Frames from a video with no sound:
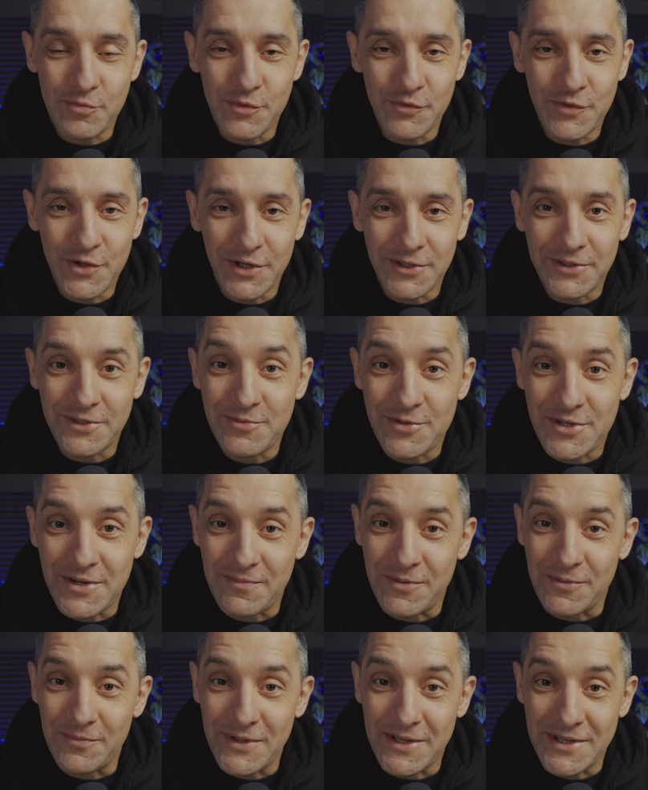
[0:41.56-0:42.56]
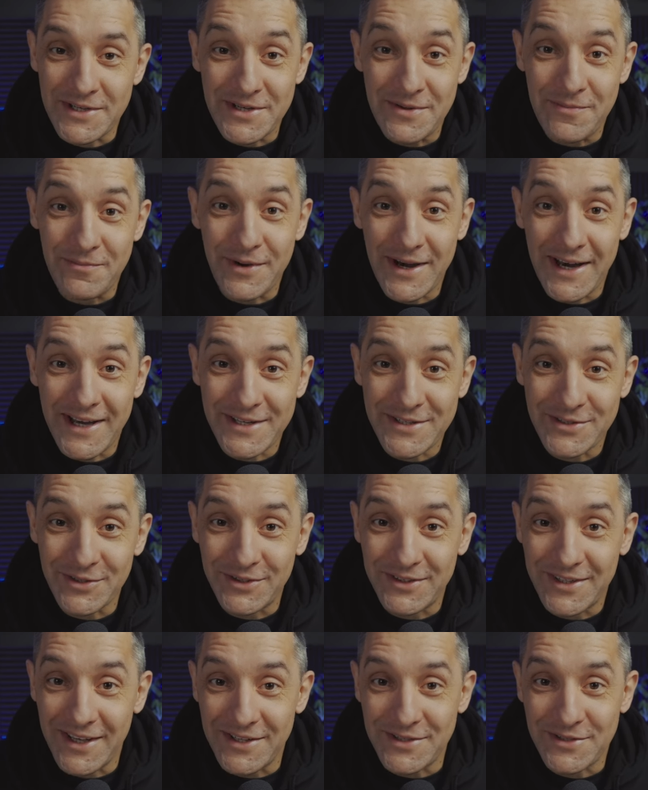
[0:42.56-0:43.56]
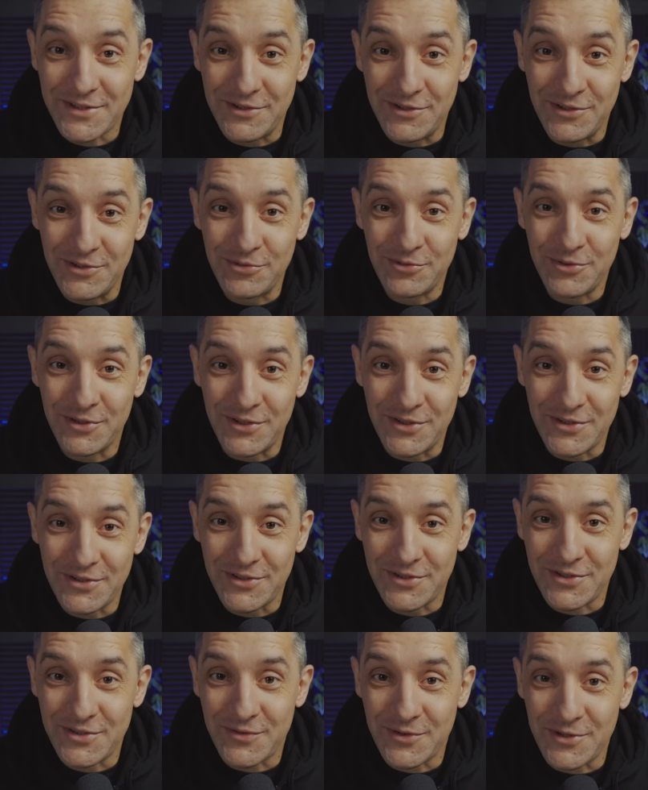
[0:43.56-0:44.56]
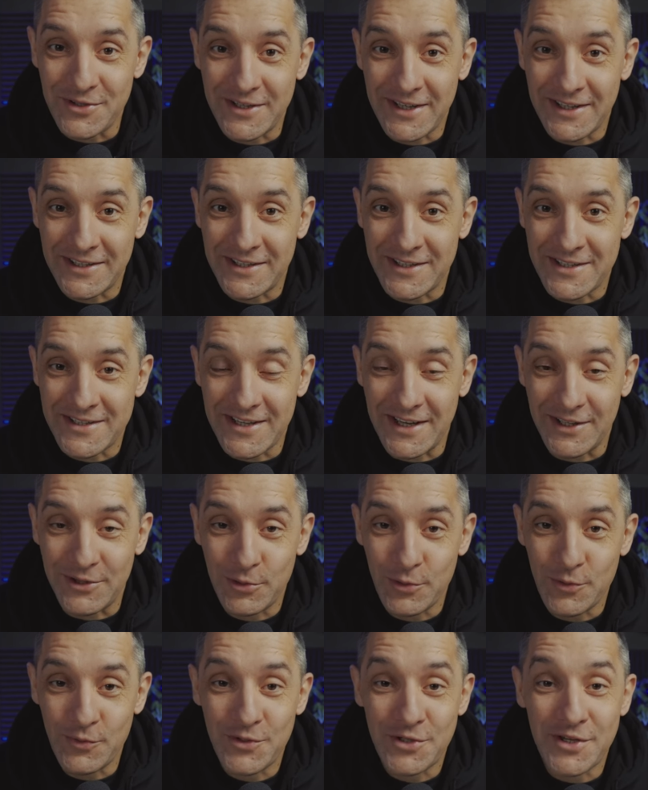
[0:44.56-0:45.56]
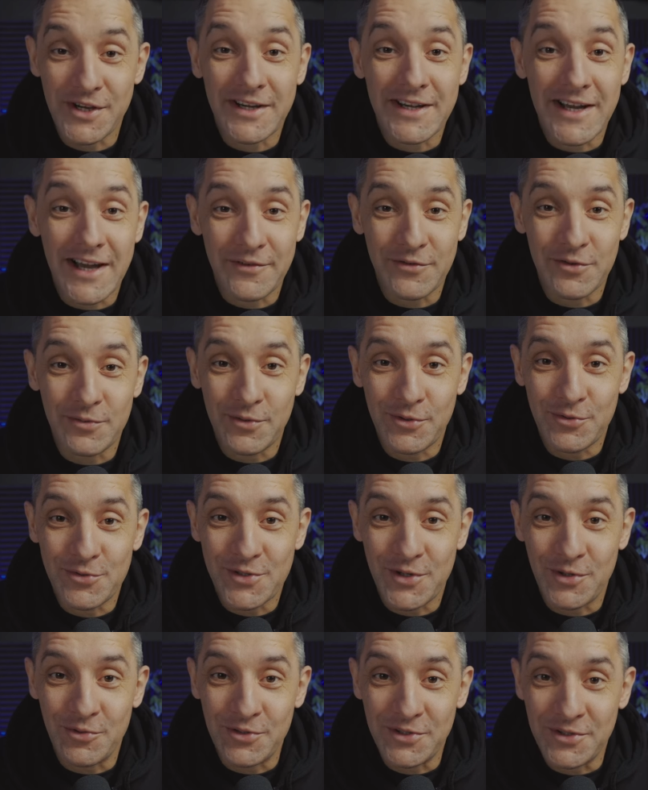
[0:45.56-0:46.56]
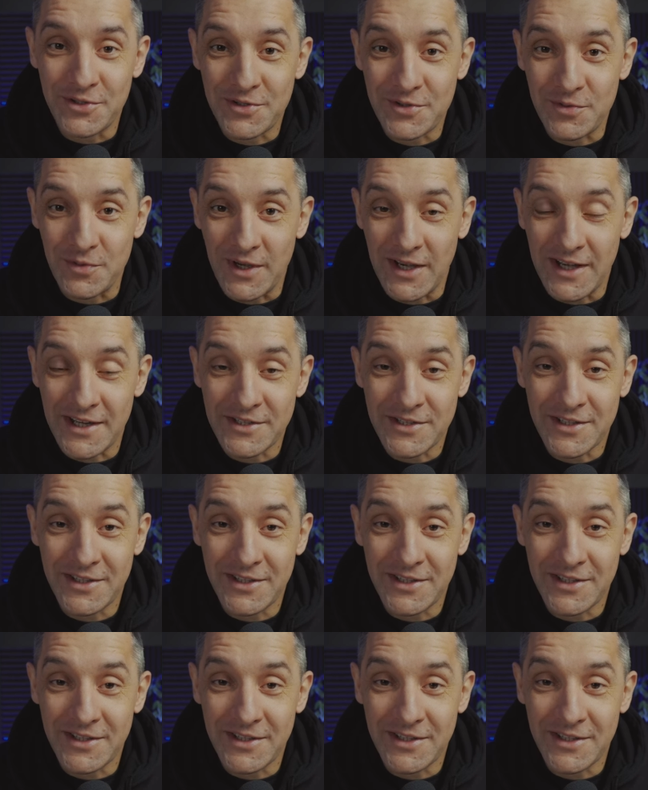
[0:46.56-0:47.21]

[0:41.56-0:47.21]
mówi o tym, że po pierwsze bardzo tęsknił do, do swoich adresatów, ciekawy był, co u nich słychać.